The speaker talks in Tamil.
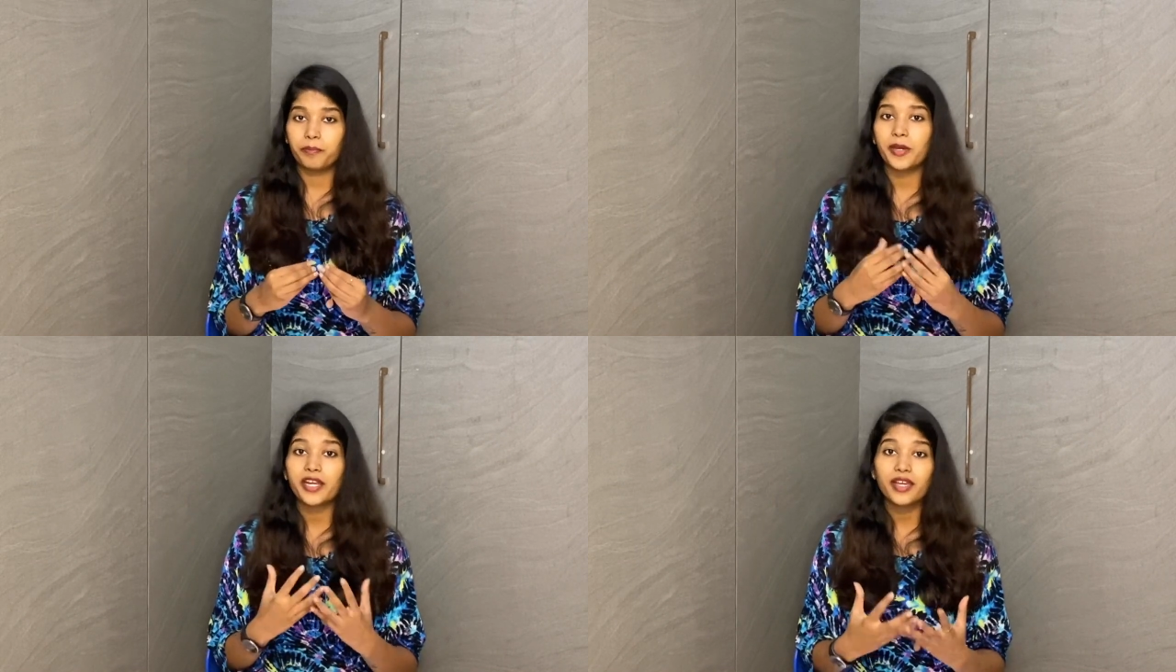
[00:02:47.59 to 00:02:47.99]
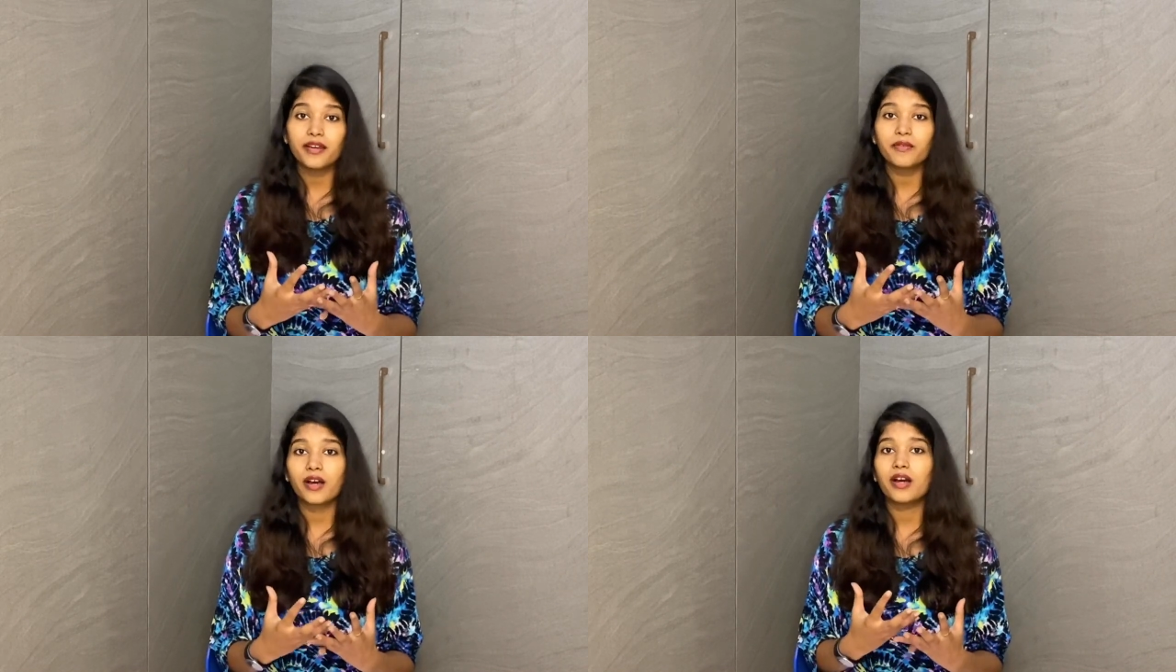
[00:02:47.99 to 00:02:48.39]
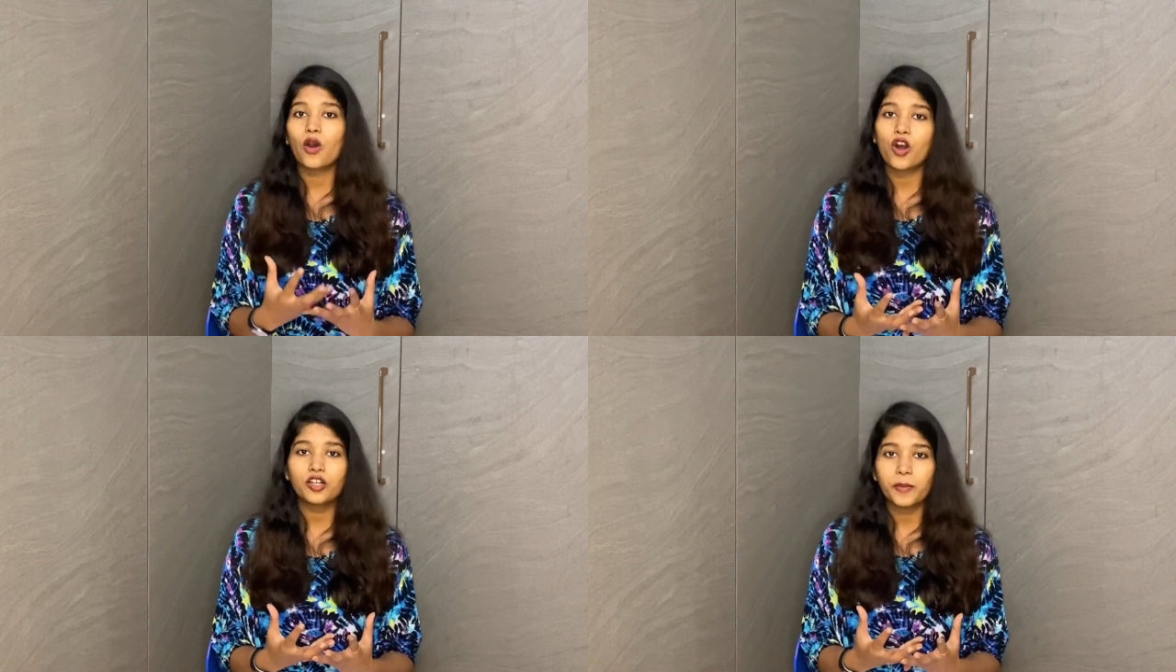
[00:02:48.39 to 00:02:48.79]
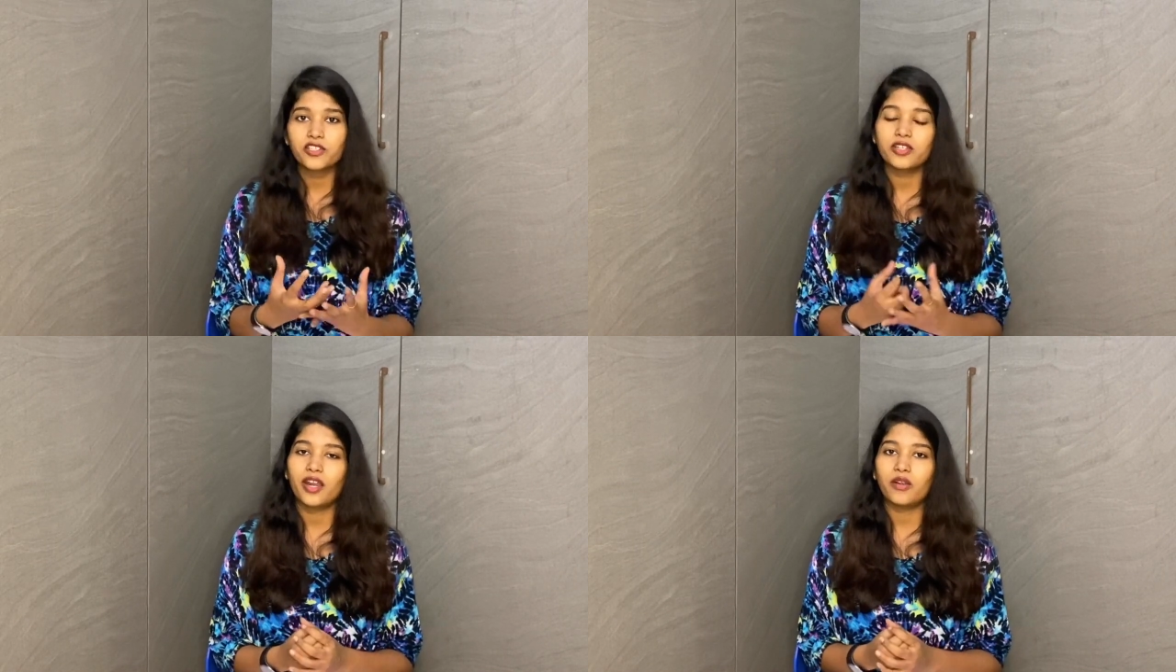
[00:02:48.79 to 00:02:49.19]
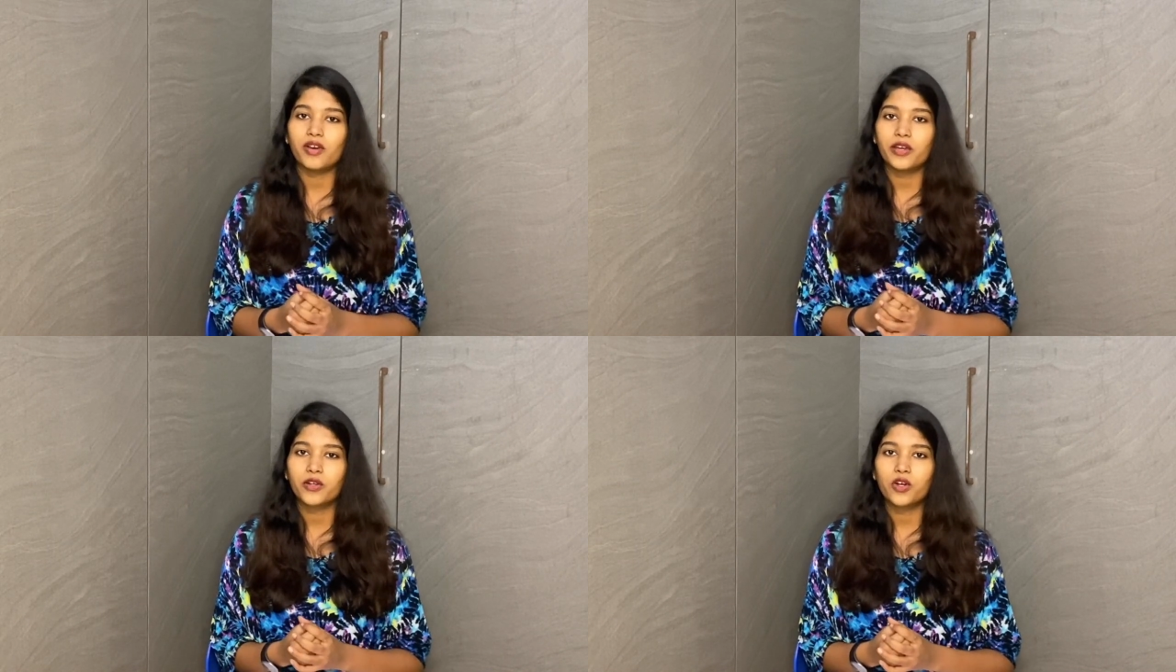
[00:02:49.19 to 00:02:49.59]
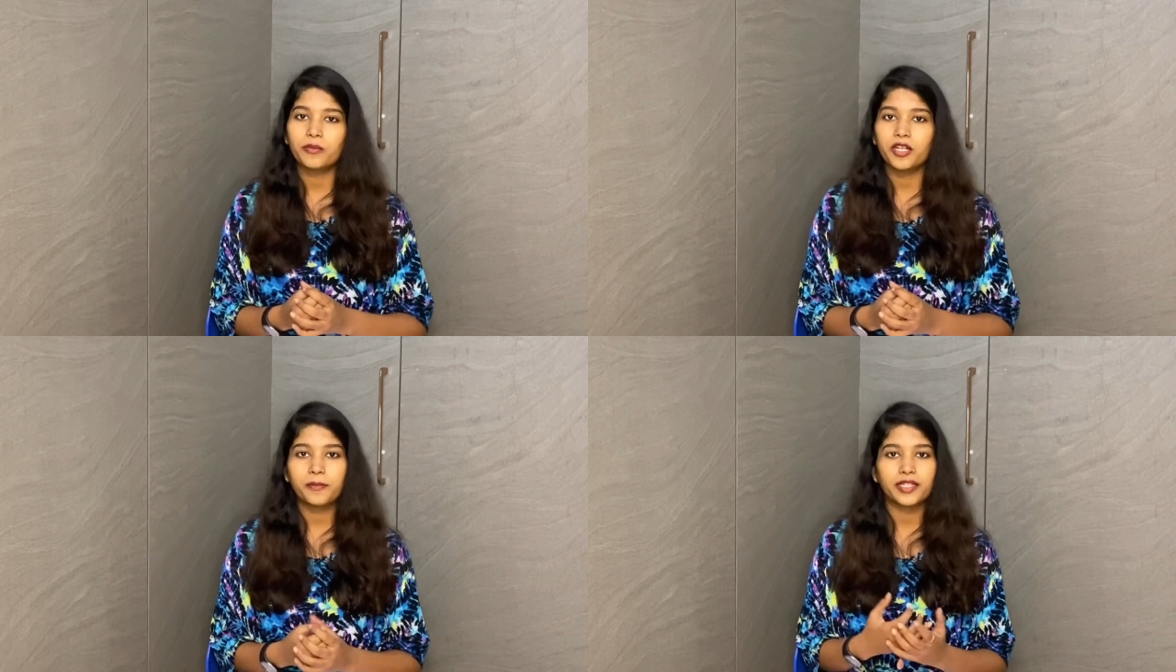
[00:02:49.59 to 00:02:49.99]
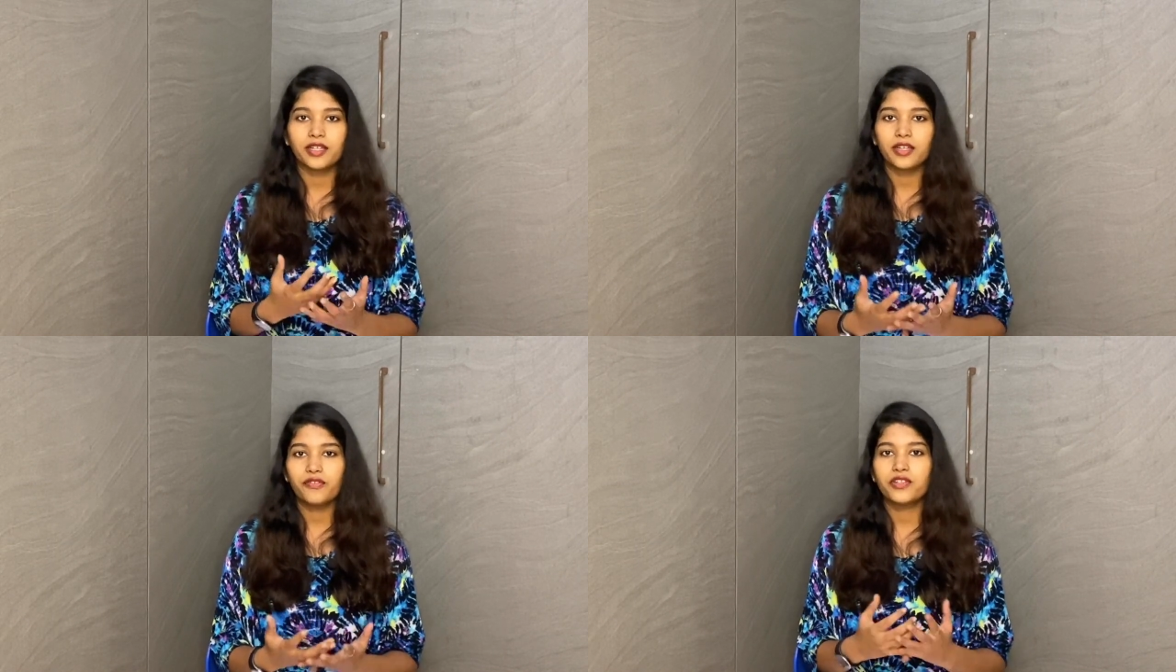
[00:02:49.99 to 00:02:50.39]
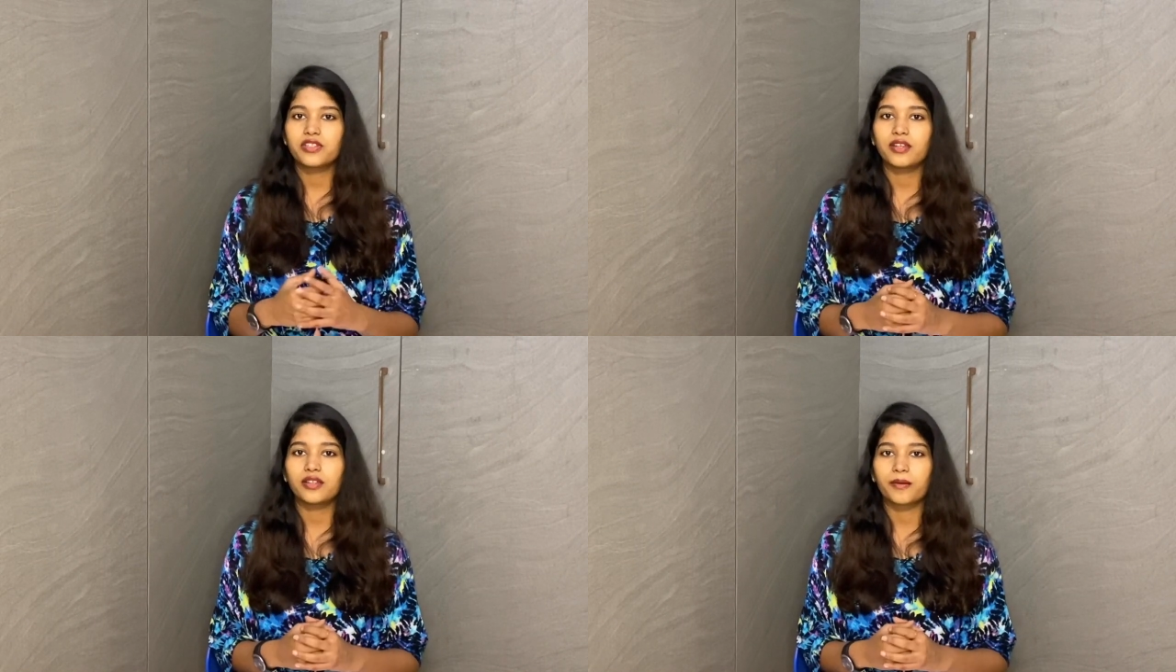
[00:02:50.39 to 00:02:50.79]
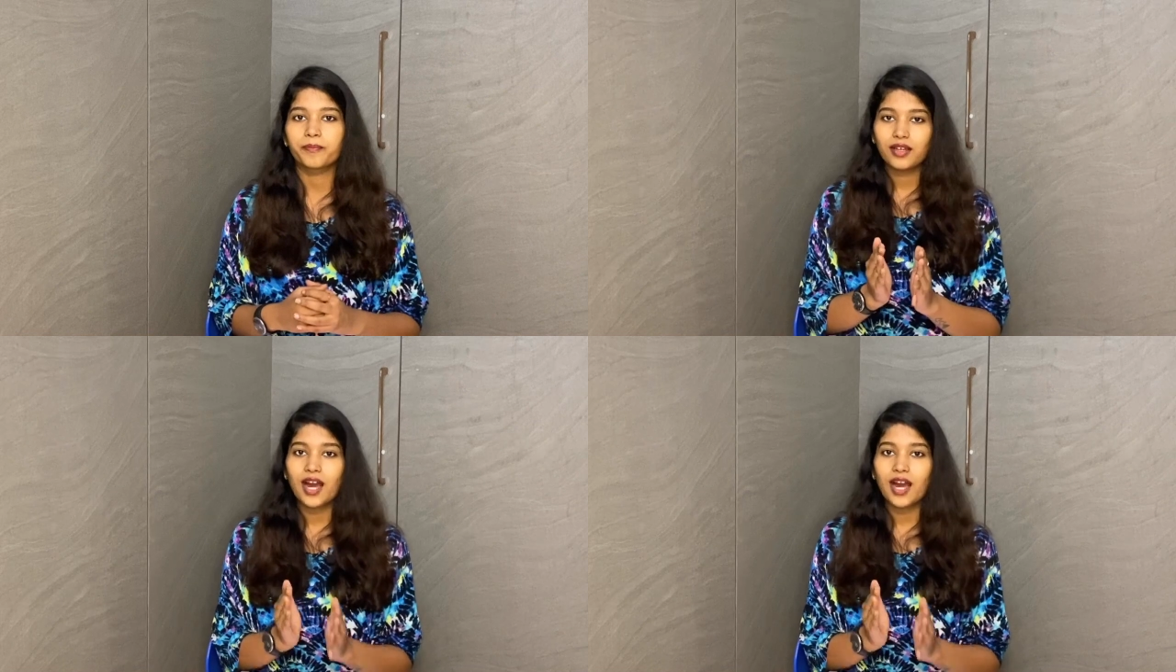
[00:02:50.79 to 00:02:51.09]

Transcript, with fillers: பெரிய ஆக்குபேஷன் என்னவாக இருக்கும் அப்படின்னு பார்த்தீங்கன்னா ஃபிஷிங் தான்